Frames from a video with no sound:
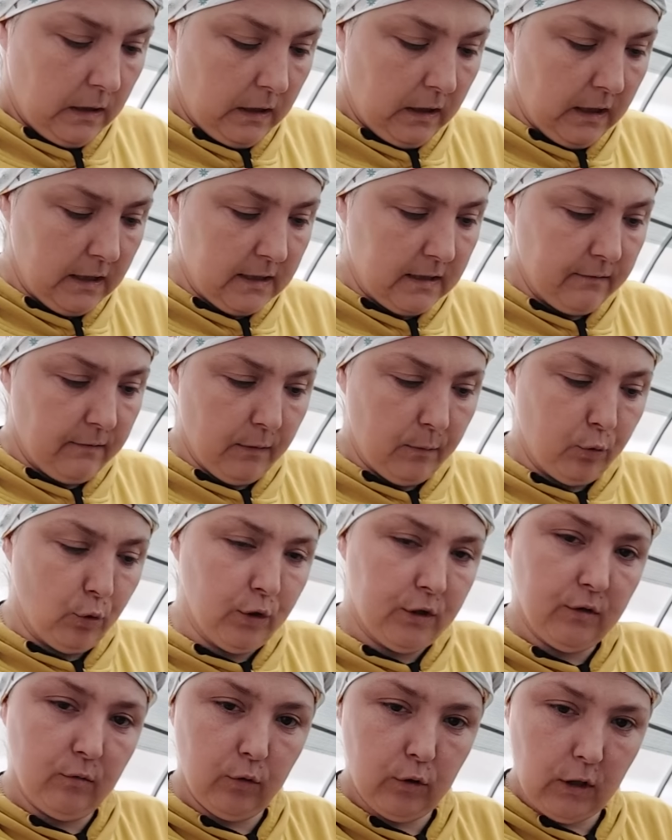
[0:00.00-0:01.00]
если вы
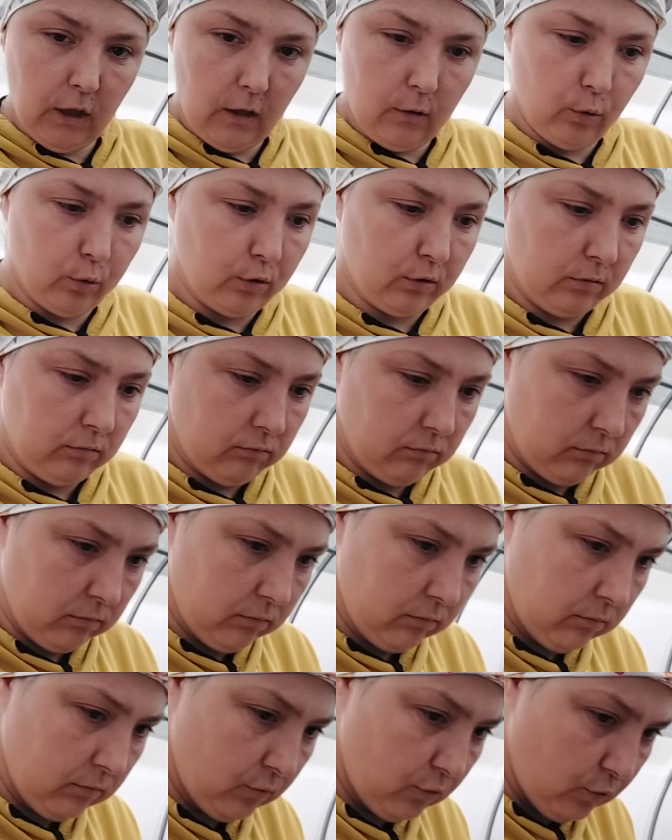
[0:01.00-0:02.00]
будете вот так вот,
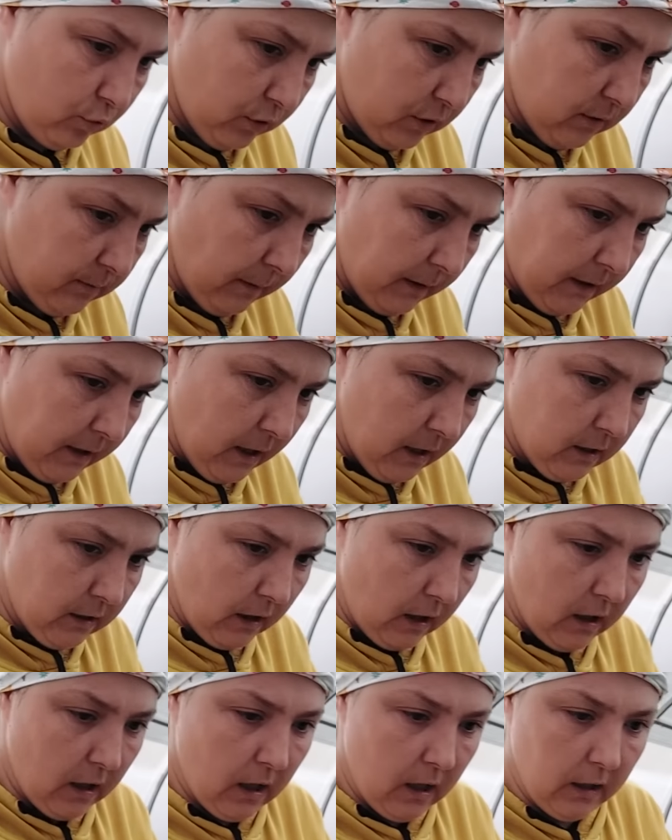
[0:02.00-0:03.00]
вот
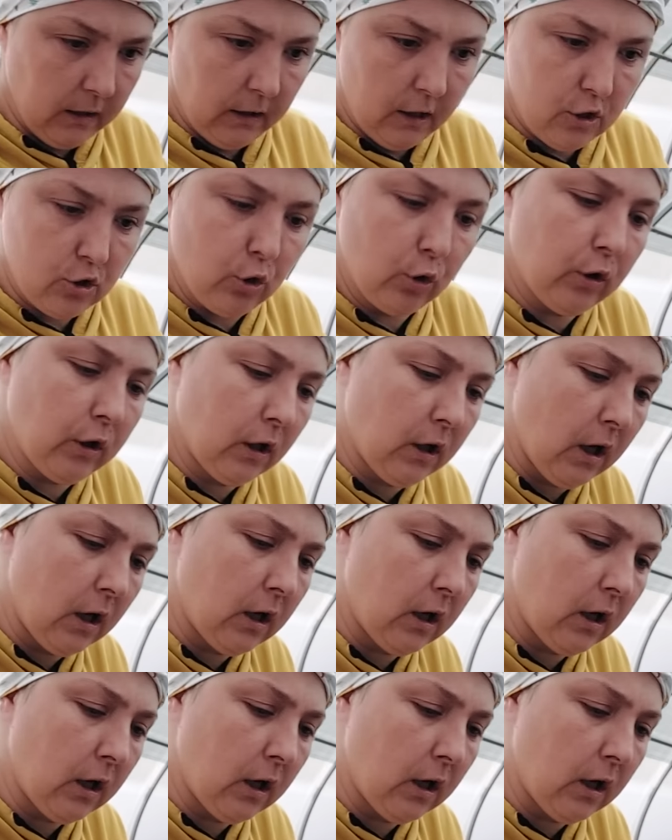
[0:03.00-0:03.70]
смотреть, ага, она что-то